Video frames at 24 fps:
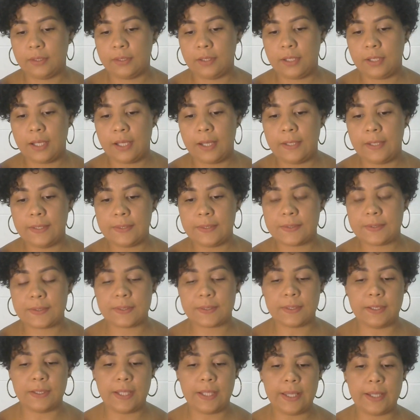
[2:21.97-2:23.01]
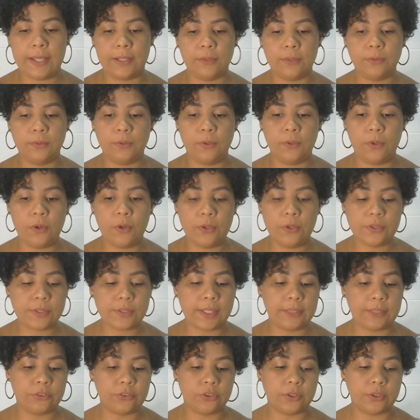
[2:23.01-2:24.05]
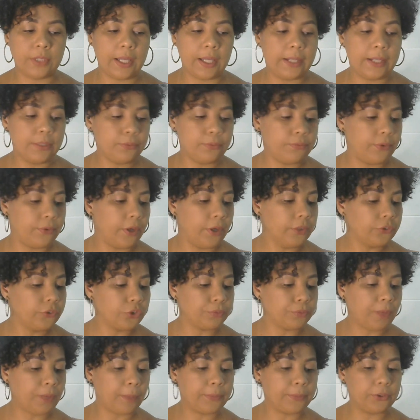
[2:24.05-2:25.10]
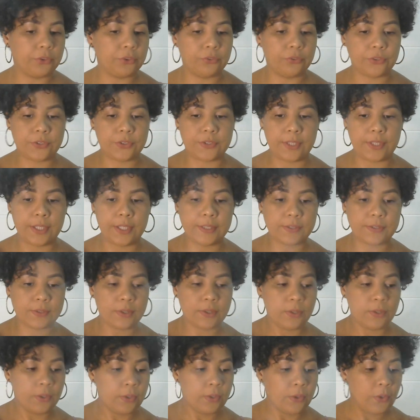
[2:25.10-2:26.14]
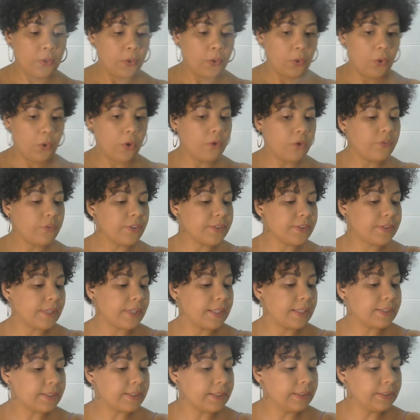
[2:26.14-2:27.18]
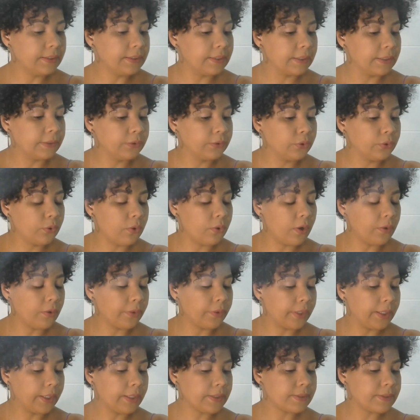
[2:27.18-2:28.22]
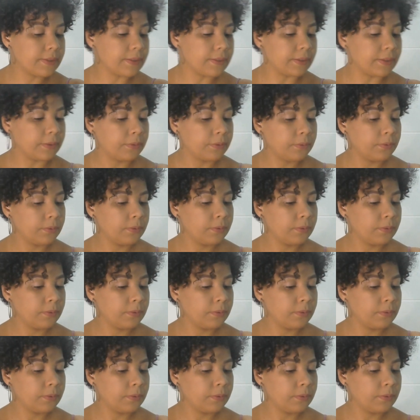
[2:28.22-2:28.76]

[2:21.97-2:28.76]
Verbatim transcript: Ares, Leão ou Sagitário forte no mapa de vocês, ou vocês lidando com alguém assim.